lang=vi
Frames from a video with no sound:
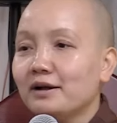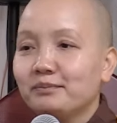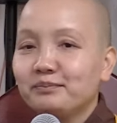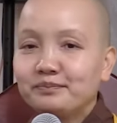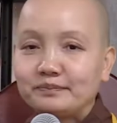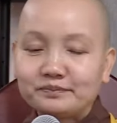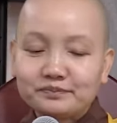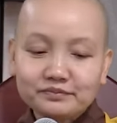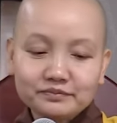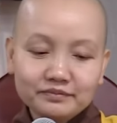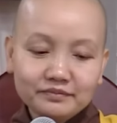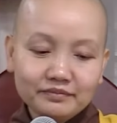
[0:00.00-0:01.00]
á,
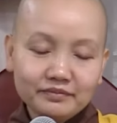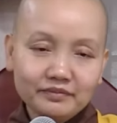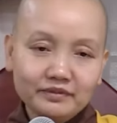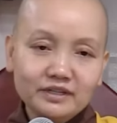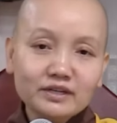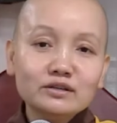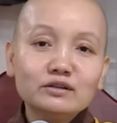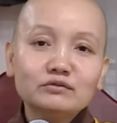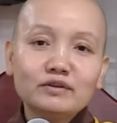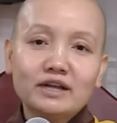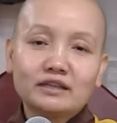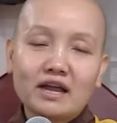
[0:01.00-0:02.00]
trên
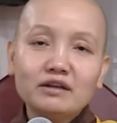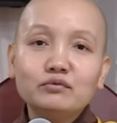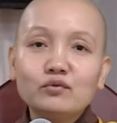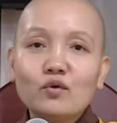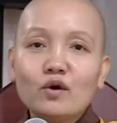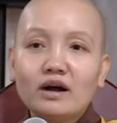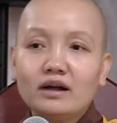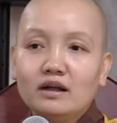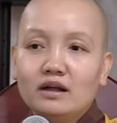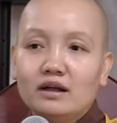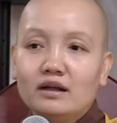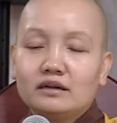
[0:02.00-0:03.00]
đường về thấy vua,
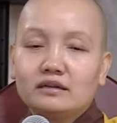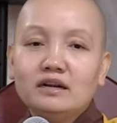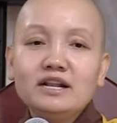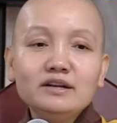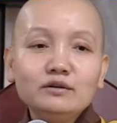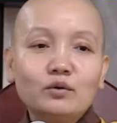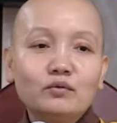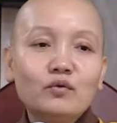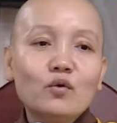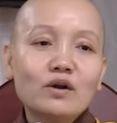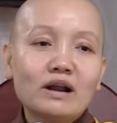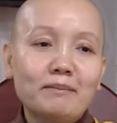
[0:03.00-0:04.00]
lính của
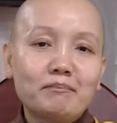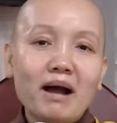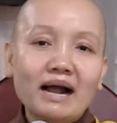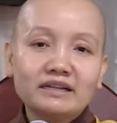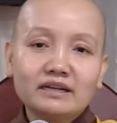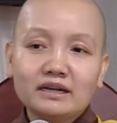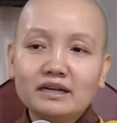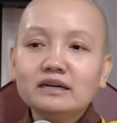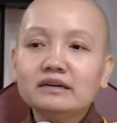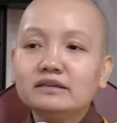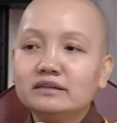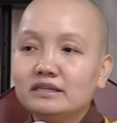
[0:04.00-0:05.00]
vua đó bắt những cái
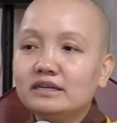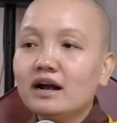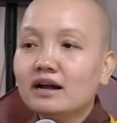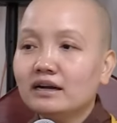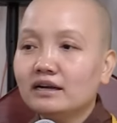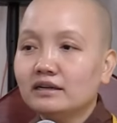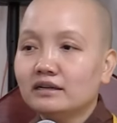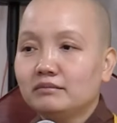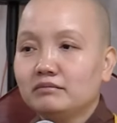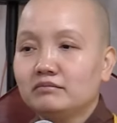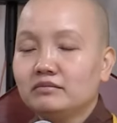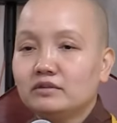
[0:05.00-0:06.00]
người dân á,
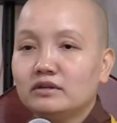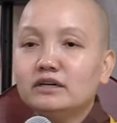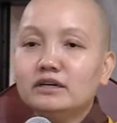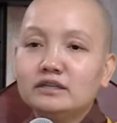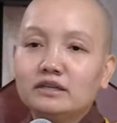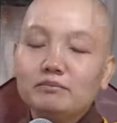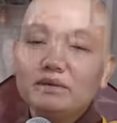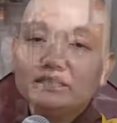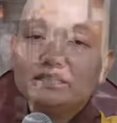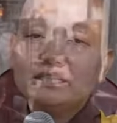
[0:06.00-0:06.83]
người thì bị